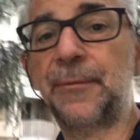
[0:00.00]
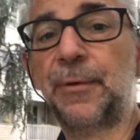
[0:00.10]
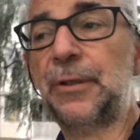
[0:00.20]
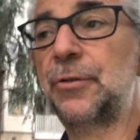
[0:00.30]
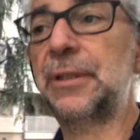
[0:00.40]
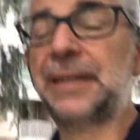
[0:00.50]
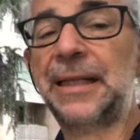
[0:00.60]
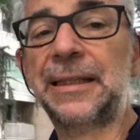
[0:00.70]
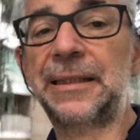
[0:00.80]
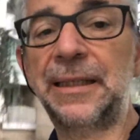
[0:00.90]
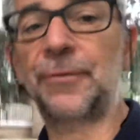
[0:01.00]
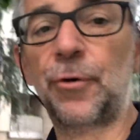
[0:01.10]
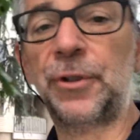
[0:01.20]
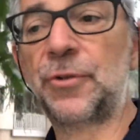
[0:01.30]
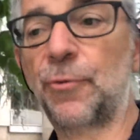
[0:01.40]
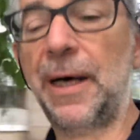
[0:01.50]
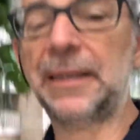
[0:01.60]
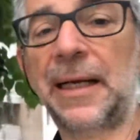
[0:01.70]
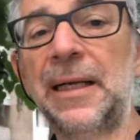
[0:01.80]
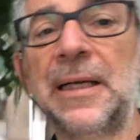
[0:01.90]
quando si tratta di lavoro di
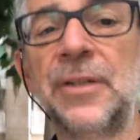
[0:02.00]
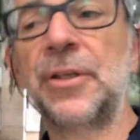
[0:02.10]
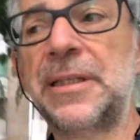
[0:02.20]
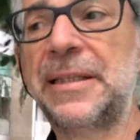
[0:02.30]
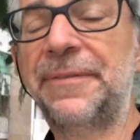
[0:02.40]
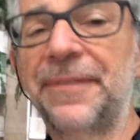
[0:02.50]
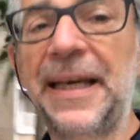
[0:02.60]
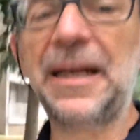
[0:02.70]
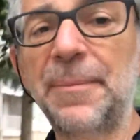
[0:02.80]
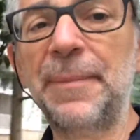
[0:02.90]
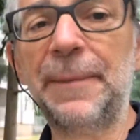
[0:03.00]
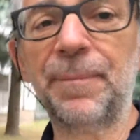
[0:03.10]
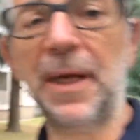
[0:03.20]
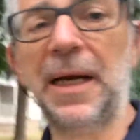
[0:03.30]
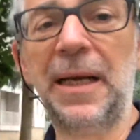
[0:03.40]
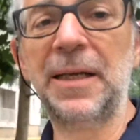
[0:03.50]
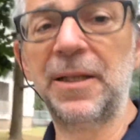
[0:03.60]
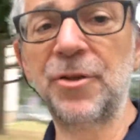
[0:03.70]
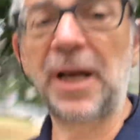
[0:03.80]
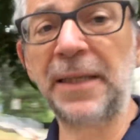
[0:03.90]
squadra, ci si ferma alla
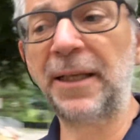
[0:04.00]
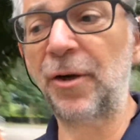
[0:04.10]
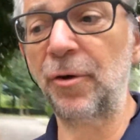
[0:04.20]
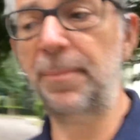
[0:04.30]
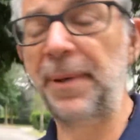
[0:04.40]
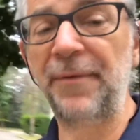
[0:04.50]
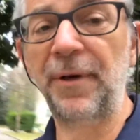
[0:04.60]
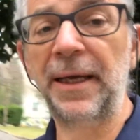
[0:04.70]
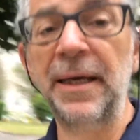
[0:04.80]
ricerca del colpevole,